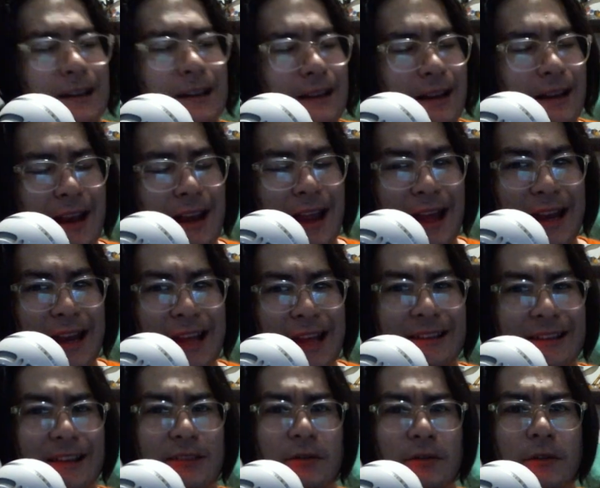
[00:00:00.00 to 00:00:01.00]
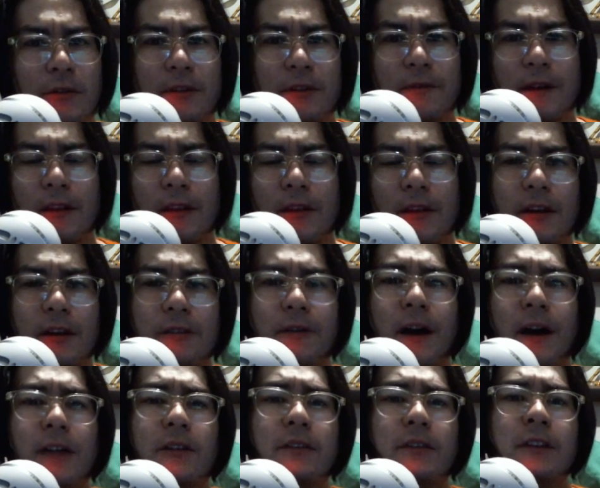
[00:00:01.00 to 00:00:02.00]
la neta es un rifado de
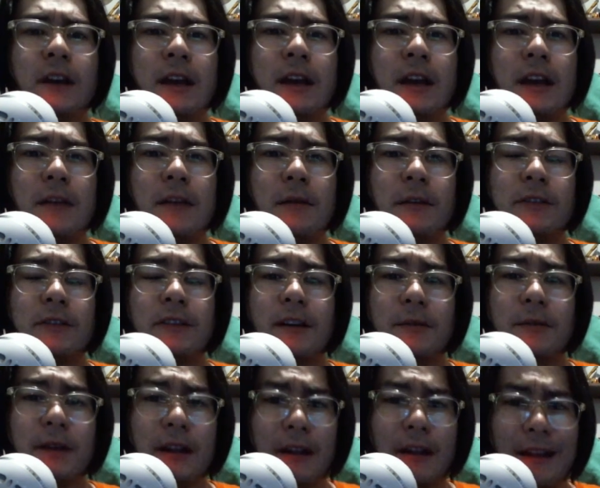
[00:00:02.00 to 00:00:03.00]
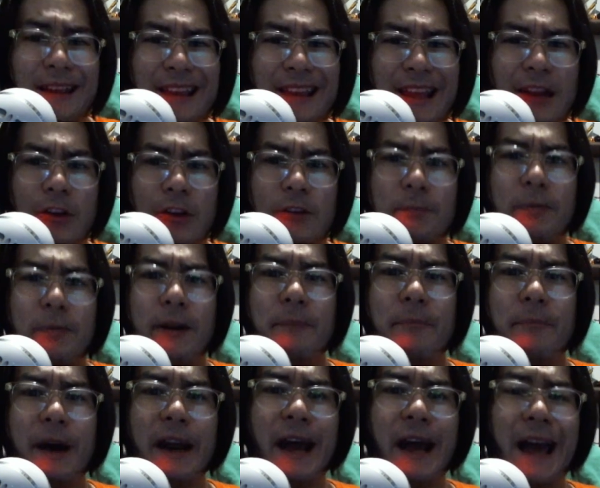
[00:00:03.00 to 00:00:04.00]
rifados y vamos a ver qué nos
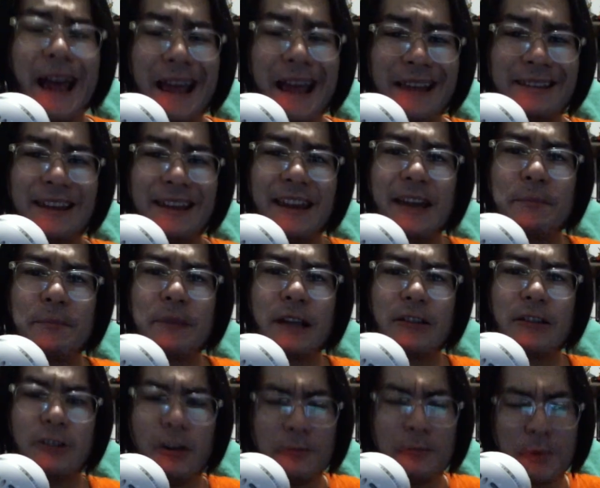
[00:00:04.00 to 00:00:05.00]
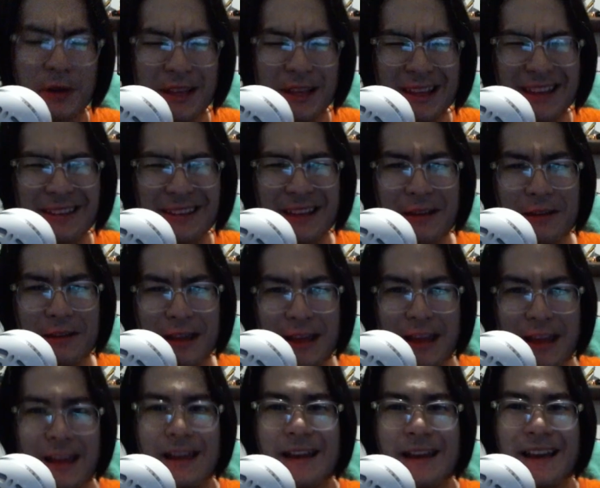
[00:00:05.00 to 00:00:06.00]
prepara esta adaptación, porque ya saben
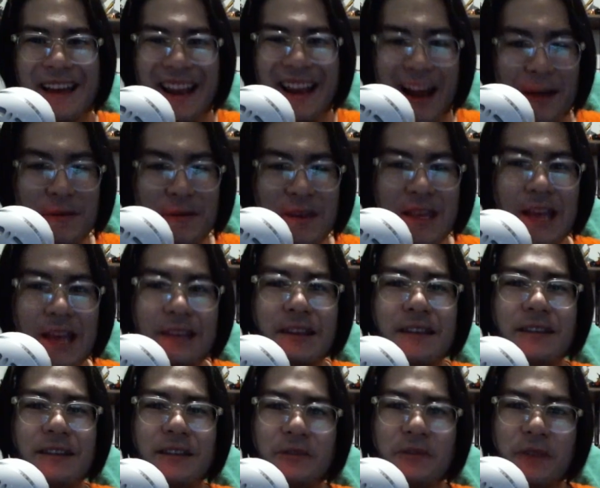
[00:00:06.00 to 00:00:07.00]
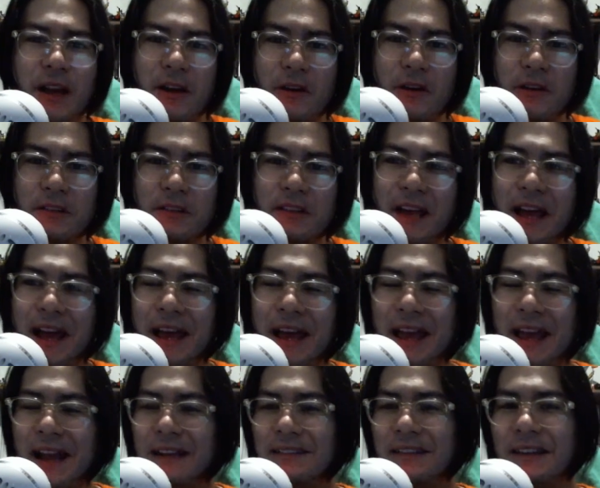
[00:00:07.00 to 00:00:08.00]
que la viñeta dice una cosa,
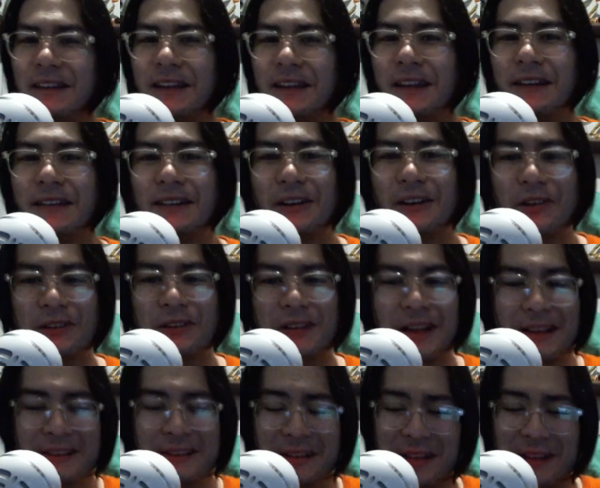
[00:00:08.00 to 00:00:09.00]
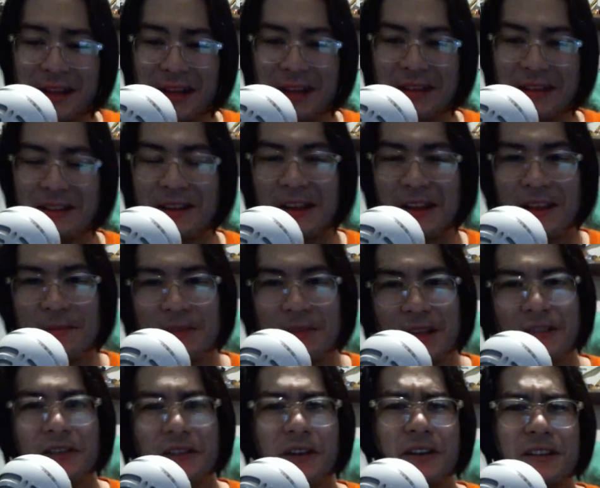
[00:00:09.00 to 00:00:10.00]
el cine dice otra, se tienen que hacer
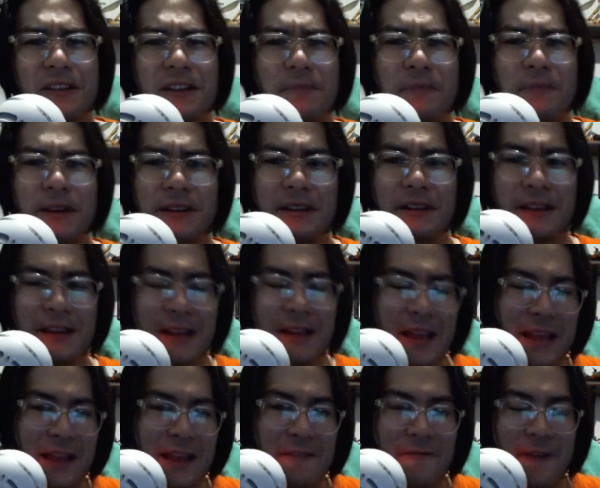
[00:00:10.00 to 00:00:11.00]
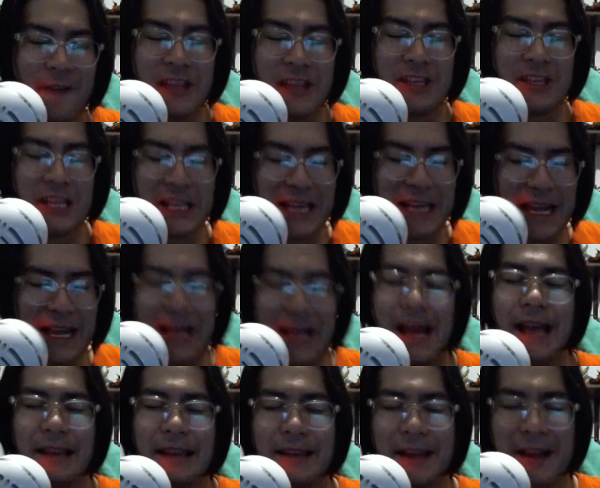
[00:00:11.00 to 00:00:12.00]
adaptaciones y aparte eh, le
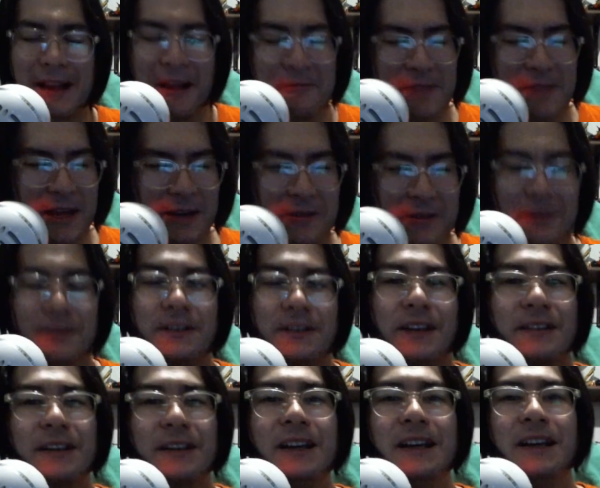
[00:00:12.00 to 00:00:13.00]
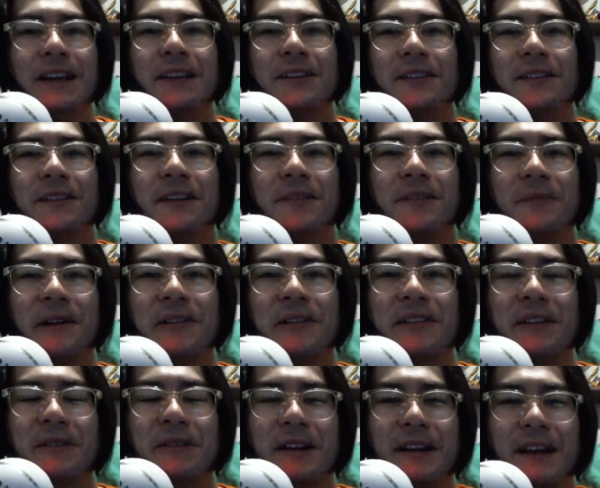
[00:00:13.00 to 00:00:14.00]
encanta cambiar cosas. Entonces
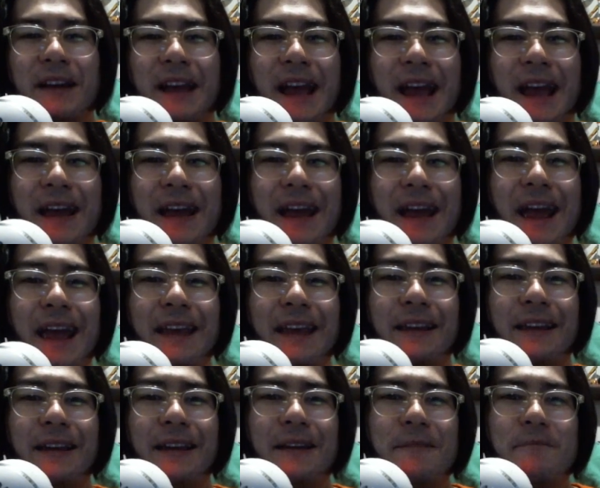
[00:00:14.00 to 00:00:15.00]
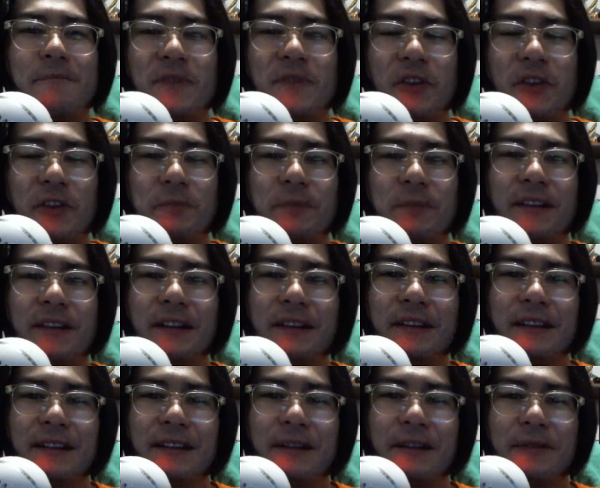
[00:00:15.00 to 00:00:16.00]
vamos a ver qué eh, nos
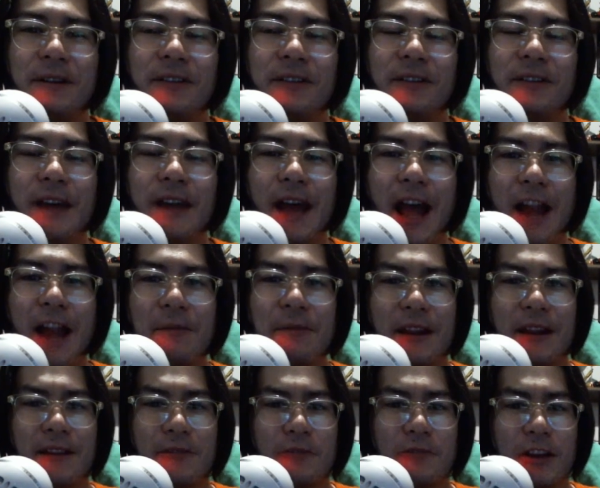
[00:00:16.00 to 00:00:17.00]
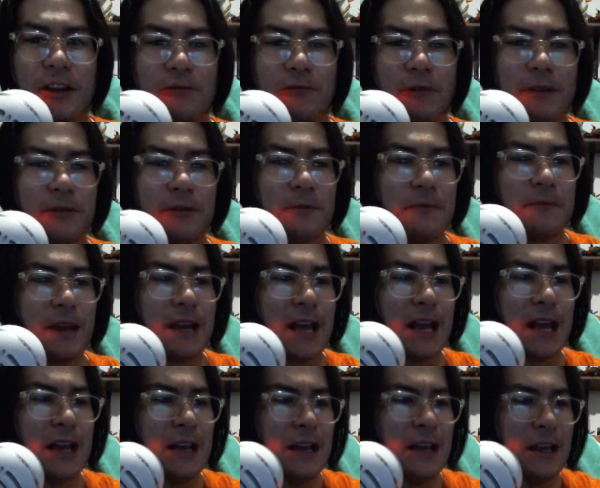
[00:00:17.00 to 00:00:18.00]
presenta esta versión de Alman and the Wasp Quantum
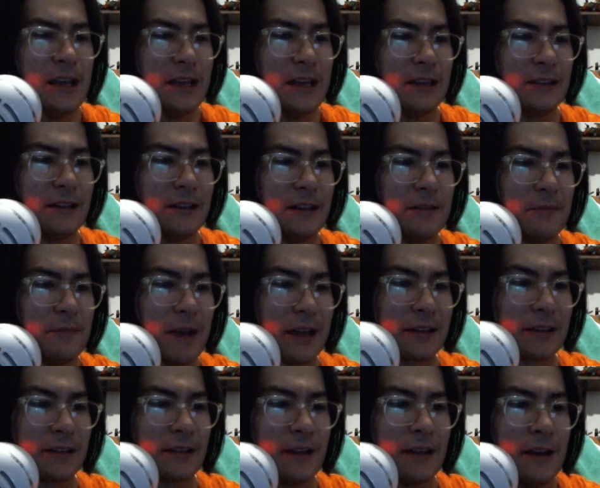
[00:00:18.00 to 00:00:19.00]
Mania y sin más,